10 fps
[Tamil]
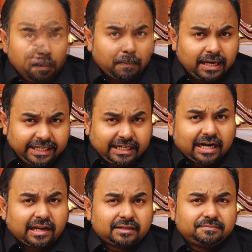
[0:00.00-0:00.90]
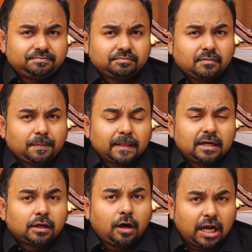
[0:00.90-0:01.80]
மல்டி கலர்
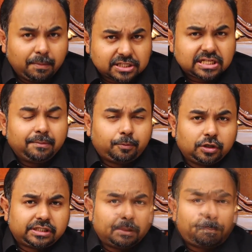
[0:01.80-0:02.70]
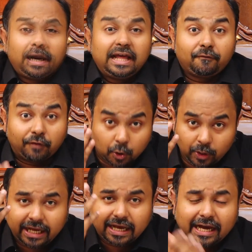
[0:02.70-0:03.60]
கார்மெண்ட்ஸ்லாம் போட்டு பல
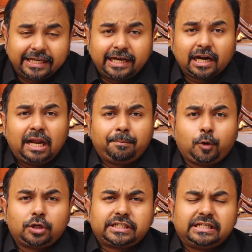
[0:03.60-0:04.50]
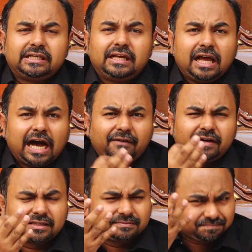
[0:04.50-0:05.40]
வருண அங்கிகளெல்லாம் போட்டு
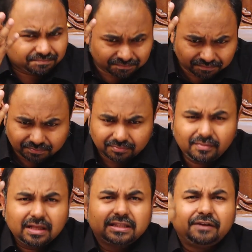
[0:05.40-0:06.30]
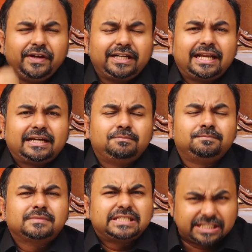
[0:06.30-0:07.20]
அவர் தன் வீட்டில்
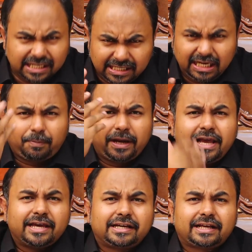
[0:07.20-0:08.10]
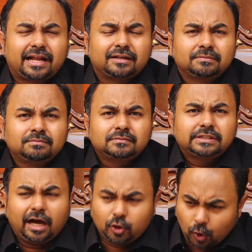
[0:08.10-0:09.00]
செல்ல பிள்ளையாக இருக்கிறார்
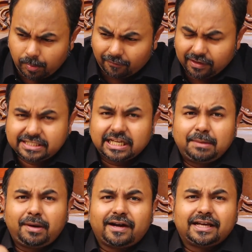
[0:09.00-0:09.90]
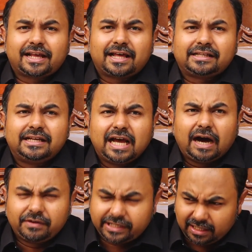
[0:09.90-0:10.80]
யாக்கோபு அவ்வளோ செல்லமாக வளர்க்குறாரு
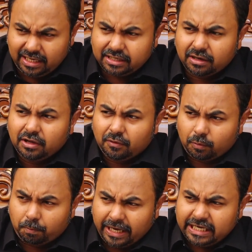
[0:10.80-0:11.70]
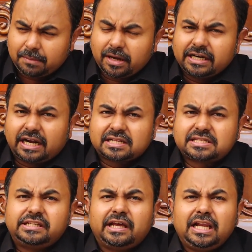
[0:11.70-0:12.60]
அவருக்கு எல்லாம் பயங்கரமான
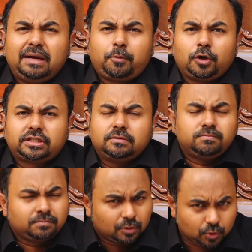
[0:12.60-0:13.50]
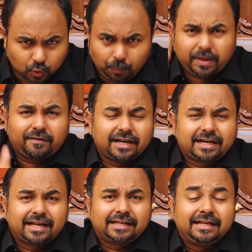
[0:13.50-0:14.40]
ட்ரெஸ்ஸு எல்லாம் போட்டு சூப்பராக
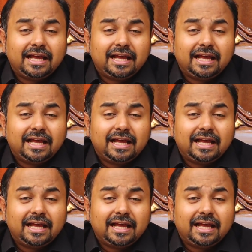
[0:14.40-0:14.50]
வளர்க்குறாரு